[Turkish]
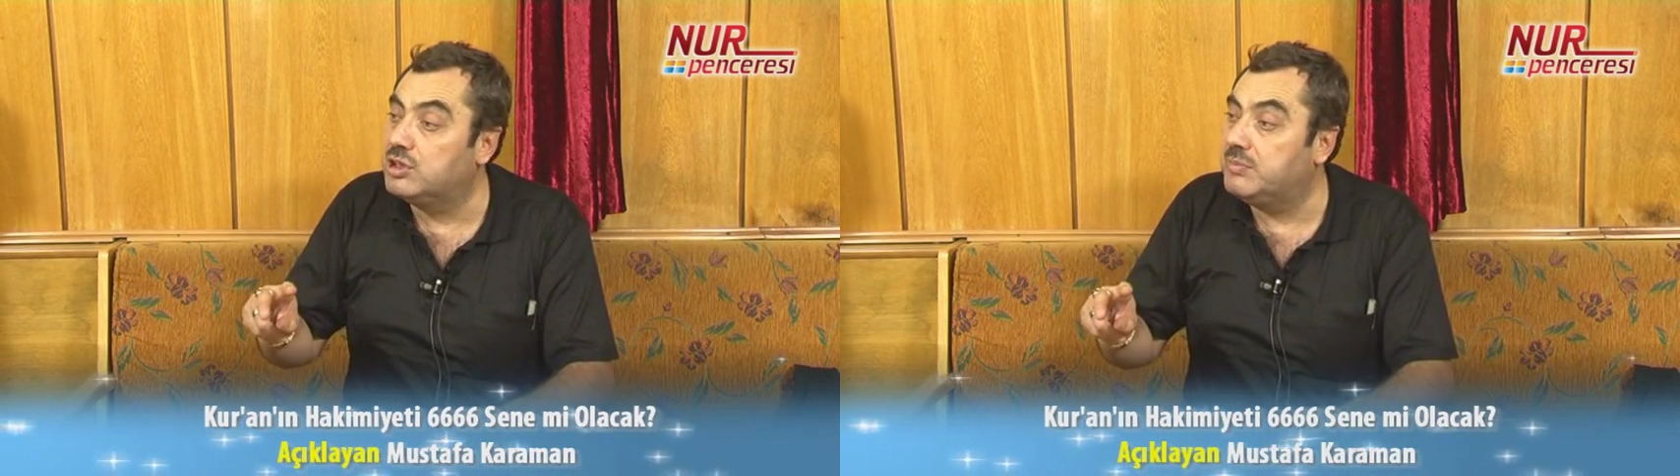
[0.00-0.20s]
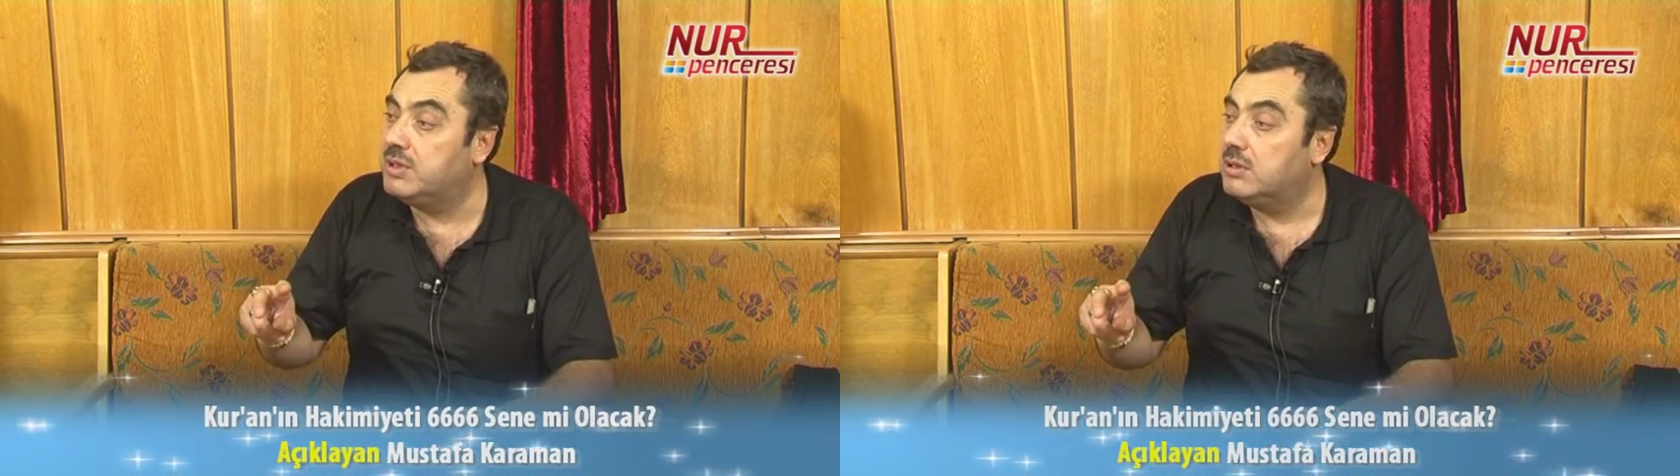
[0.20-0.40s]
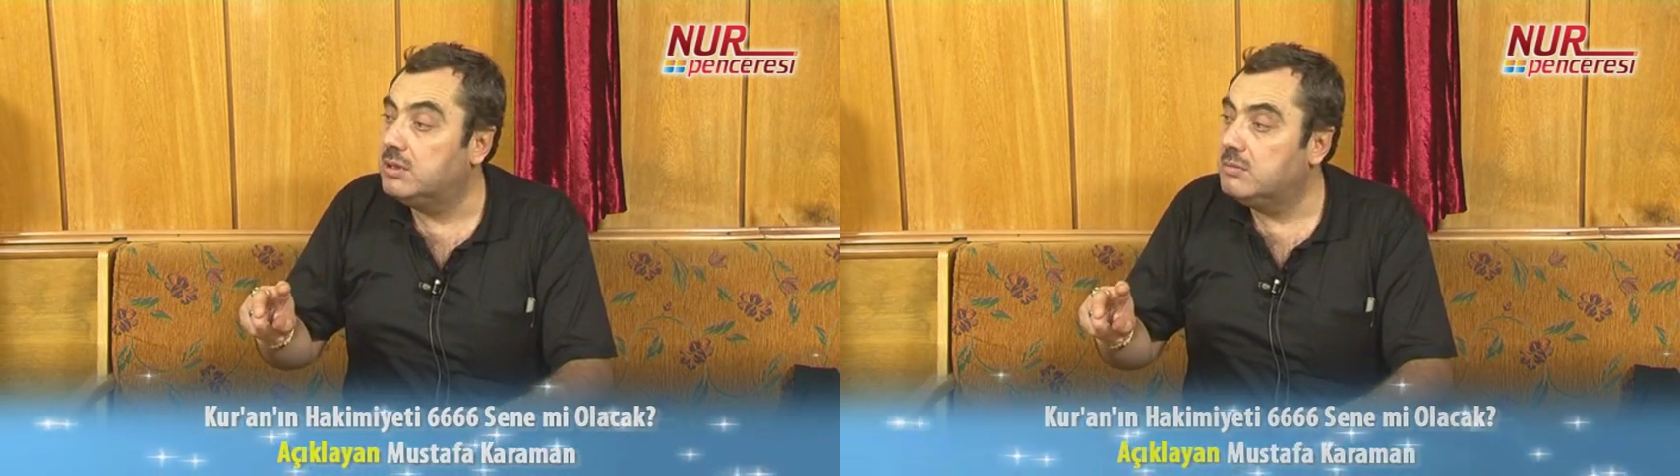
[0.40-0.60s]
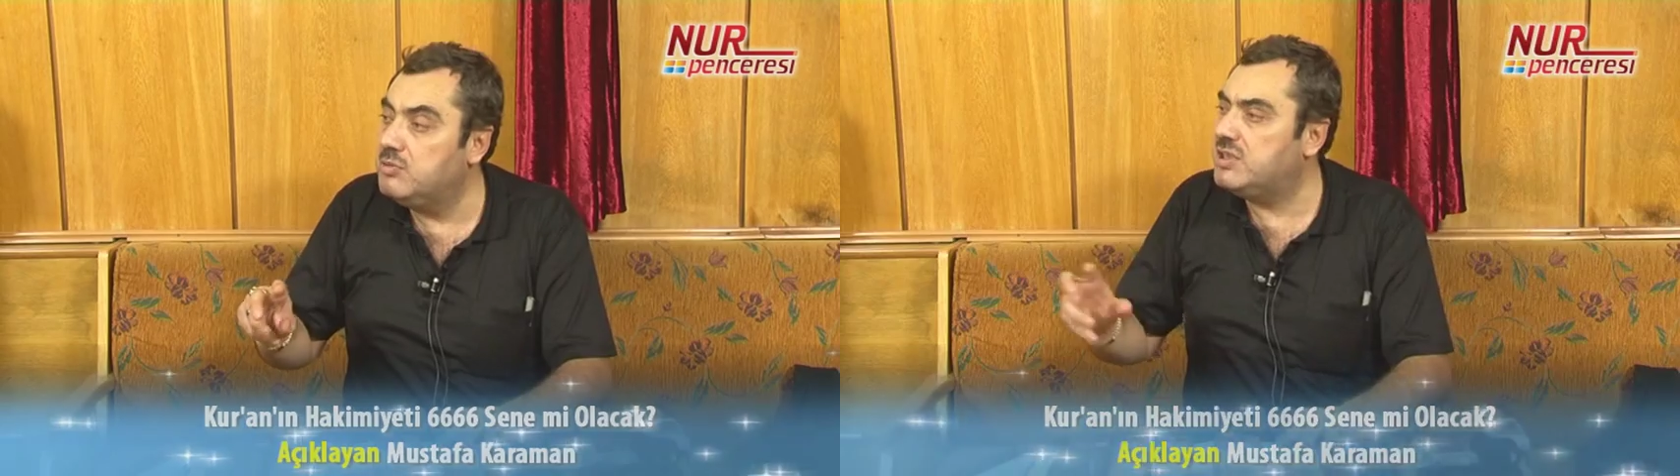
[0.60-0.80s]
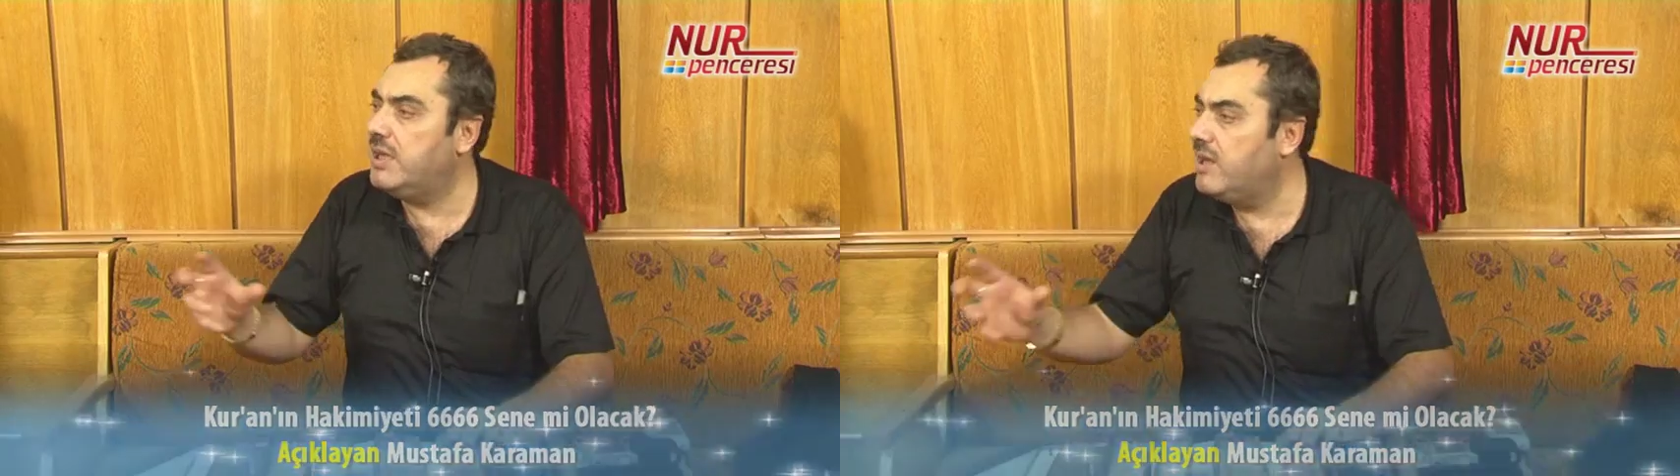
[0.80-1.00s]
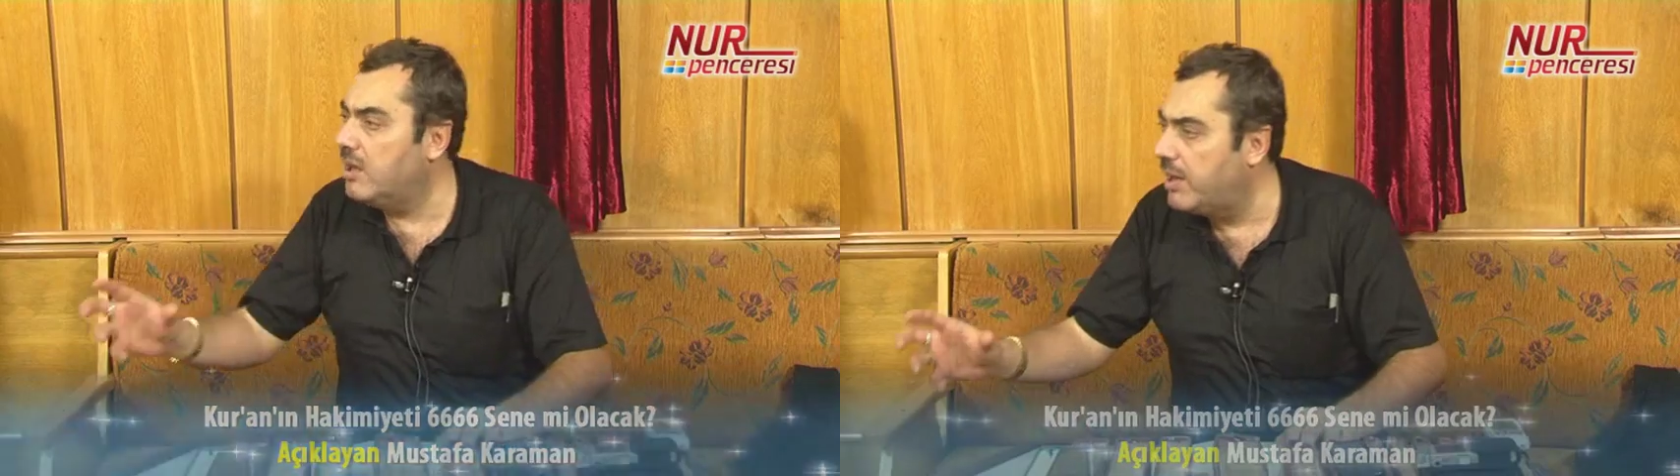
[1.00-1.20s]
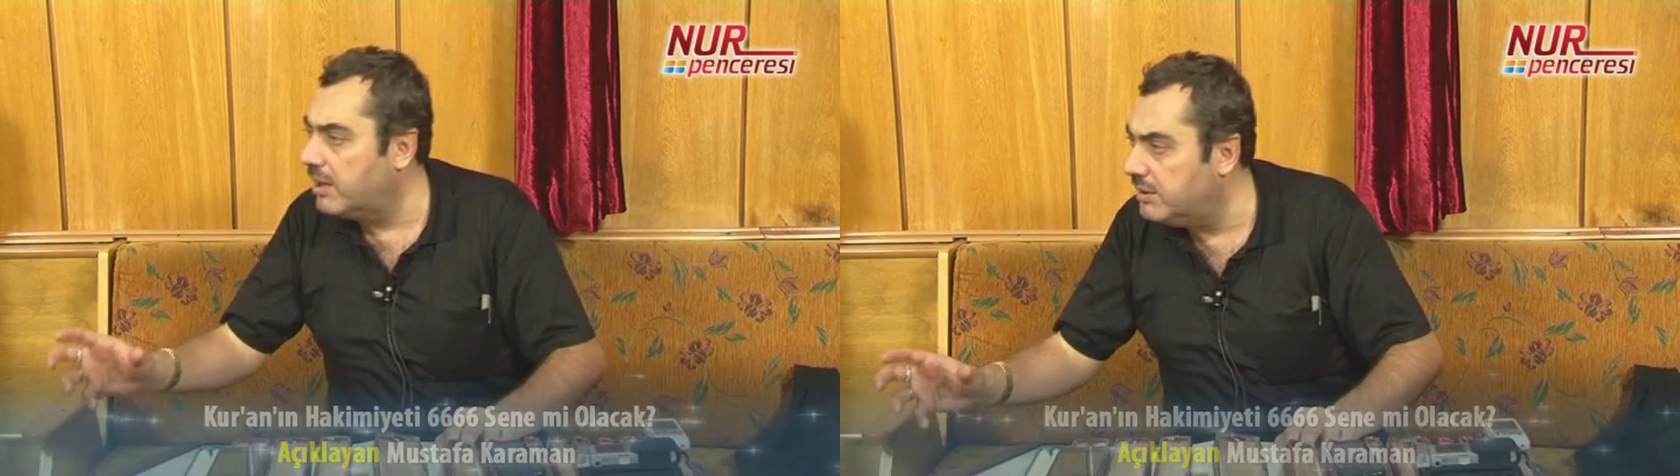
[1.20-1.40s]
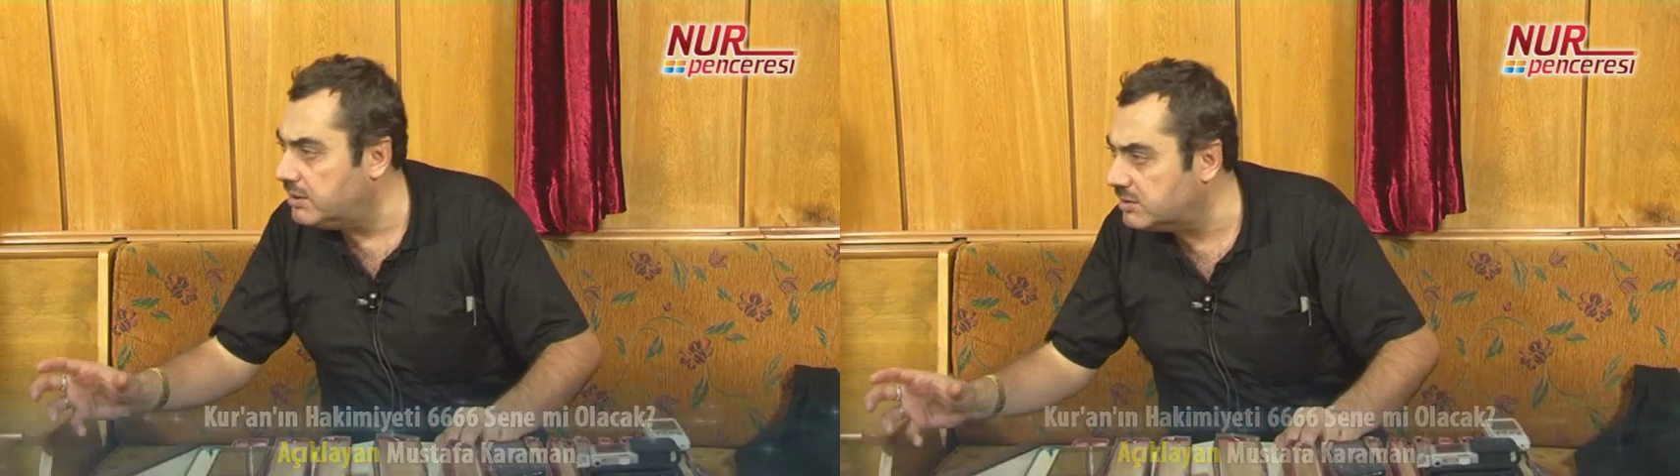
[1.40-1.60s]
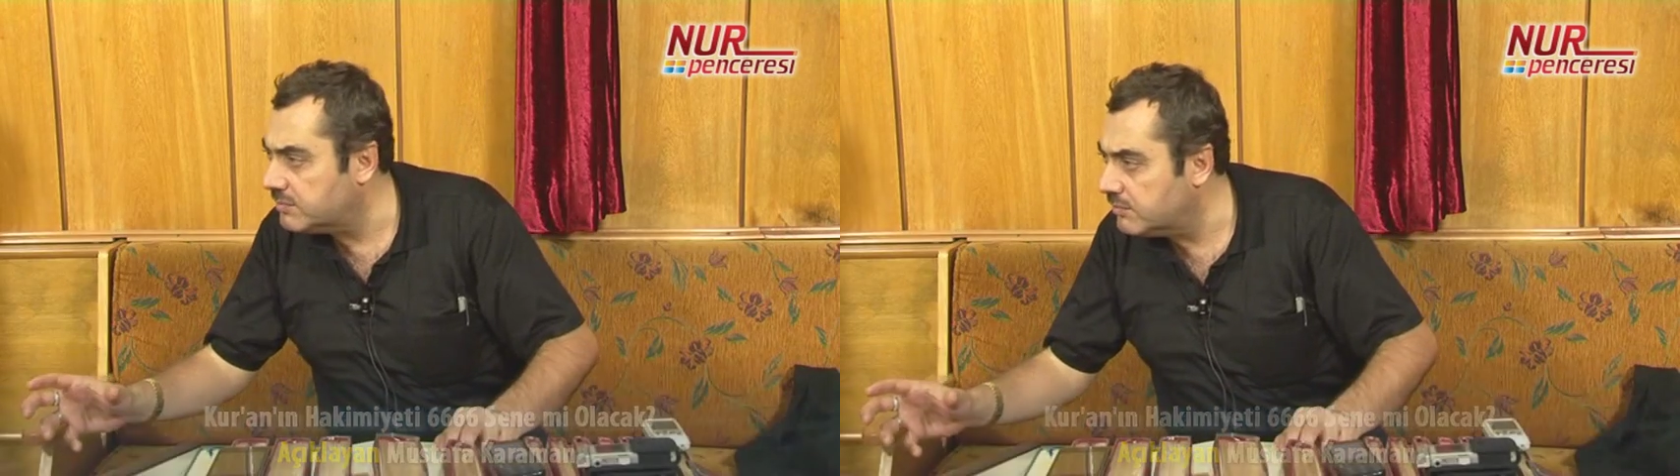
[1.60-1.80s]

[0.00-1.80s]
gibi. Biz nereye bağlıyız?